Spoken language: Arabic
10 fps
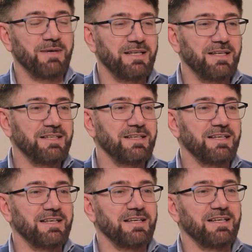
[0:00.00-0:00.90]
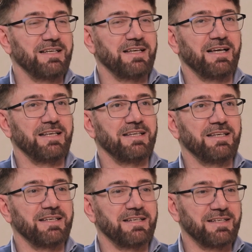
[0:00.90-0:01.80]
يعني آه،
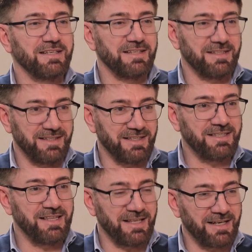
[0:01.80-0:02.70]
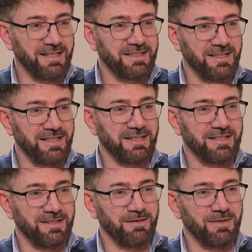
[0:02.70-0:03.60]
يعني اعتذر اعتذر
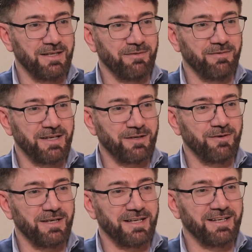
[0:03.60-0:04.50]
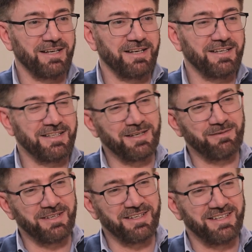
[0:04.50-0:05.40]
قدام الفريق كله قال انا
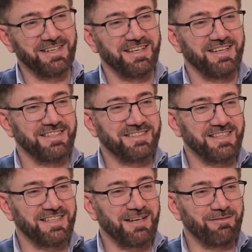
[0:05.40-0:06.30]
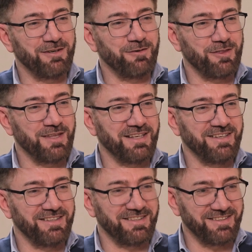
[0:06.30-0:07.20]
قبل سنه
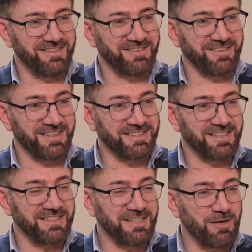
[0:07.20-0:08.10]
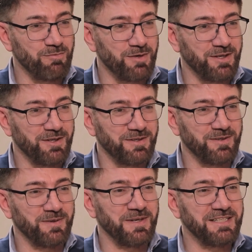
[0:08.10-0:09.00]
2002 دكتور ازادي جيمي
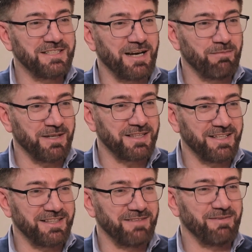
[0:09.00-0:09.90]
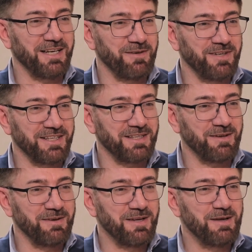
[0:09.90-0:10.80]
وهيك حبطت
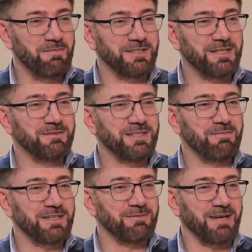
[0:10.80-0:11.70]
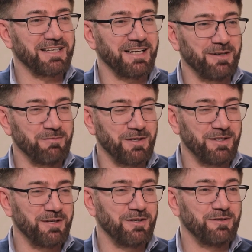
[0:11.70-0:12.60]
معنوياته بس هم زين ما سمع
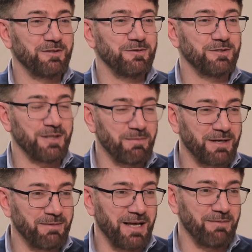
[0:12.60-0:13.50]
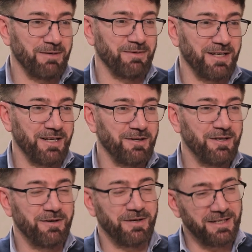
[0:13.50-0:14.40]
كلامي واستمر بالعمل معنا
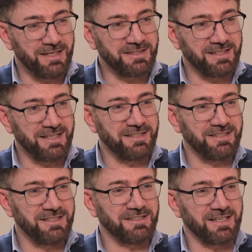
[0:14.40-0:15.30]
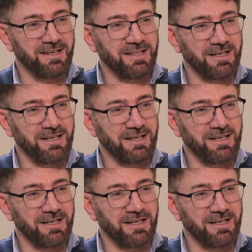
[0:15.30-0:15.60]
عن هسه بدنا نجي نزرع هذا